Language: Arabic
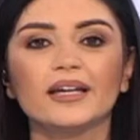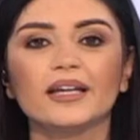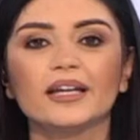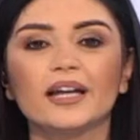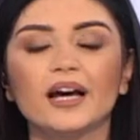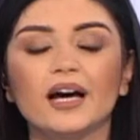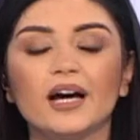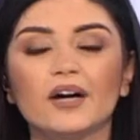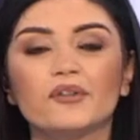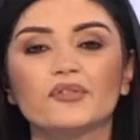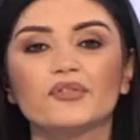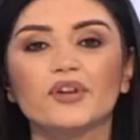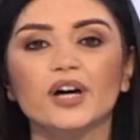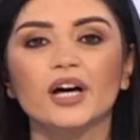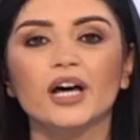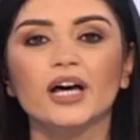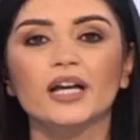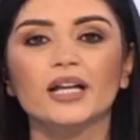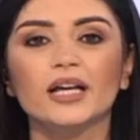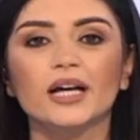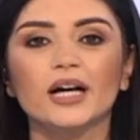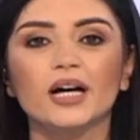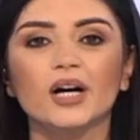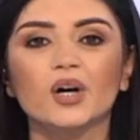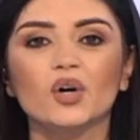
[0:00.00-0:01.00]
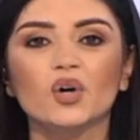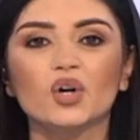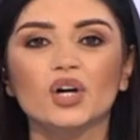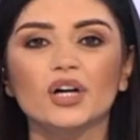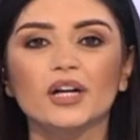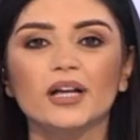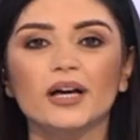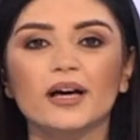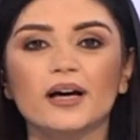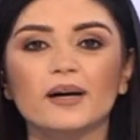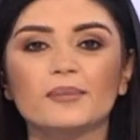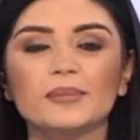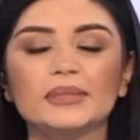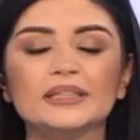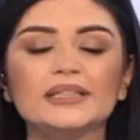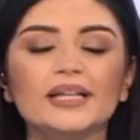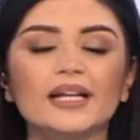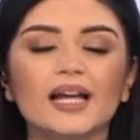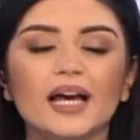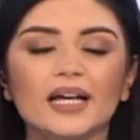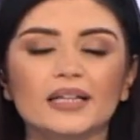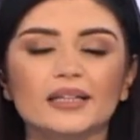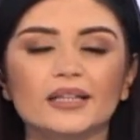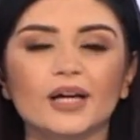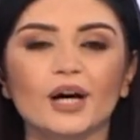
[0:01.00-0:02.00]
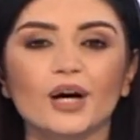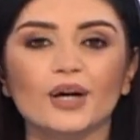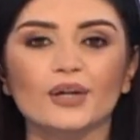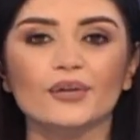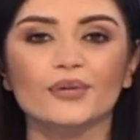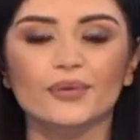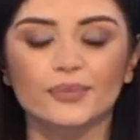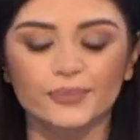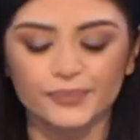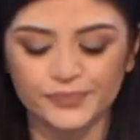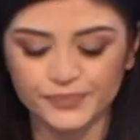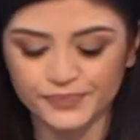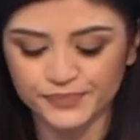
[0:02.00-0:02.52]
إلى فقرة أخرى مثل هالنهار